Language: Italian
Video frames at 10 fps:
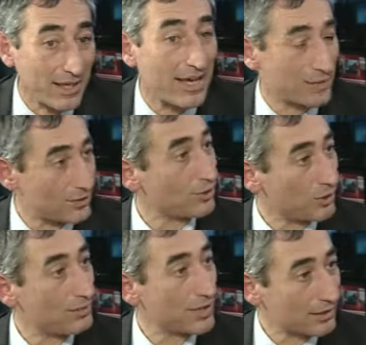è
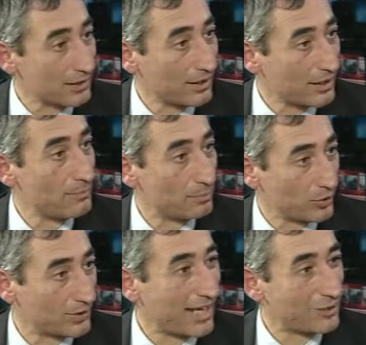sicuramente
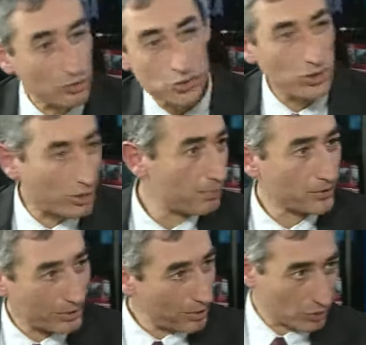importante. Uscire un
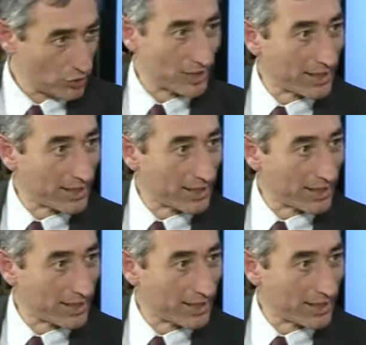po' da una logica